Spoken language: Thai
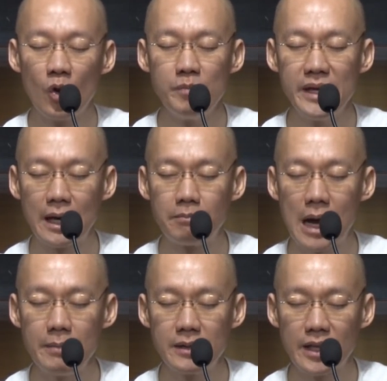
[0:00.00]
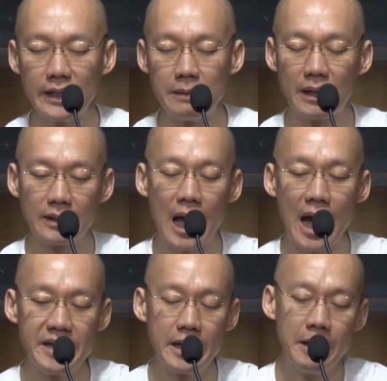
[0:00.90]
คนมีธรรมะมีสติปัฏ
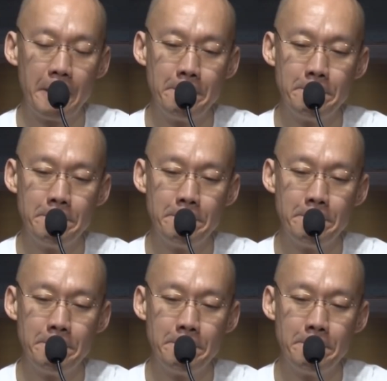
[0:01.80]
ฐานเนี่ย